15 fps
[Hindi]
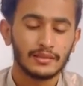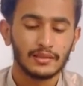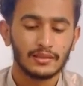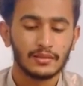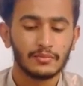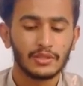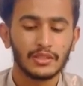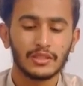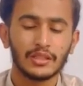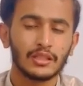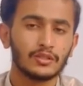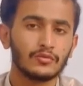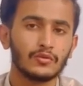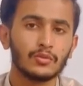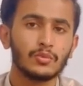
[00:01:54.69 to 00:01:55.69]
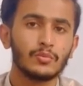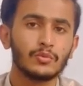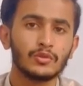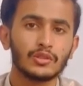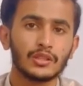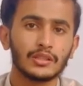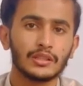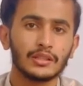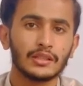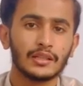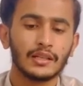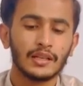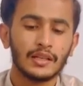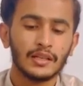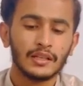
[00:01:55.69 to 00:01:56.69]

या समझ नहीं आया तो वो भी पूछ सकते हैं